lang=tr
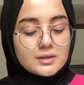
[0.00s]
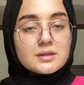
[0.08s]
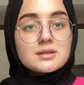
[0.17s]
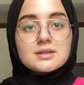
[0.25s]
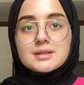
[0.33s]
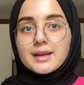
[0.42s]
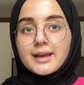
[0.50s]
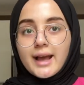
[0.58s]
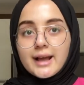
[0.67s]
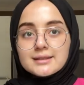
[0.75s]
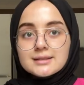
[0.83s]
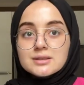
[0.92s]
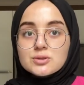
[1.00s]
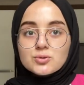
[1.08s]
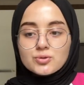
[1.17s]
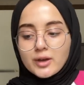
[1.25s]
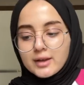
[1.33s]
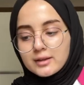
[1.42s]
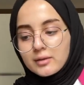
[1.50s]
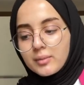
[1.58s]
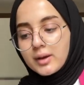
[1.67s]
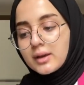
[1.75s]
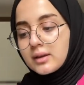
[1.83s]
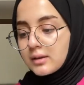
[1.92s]
Sıra geldi süt
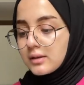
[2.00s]
eklemeye.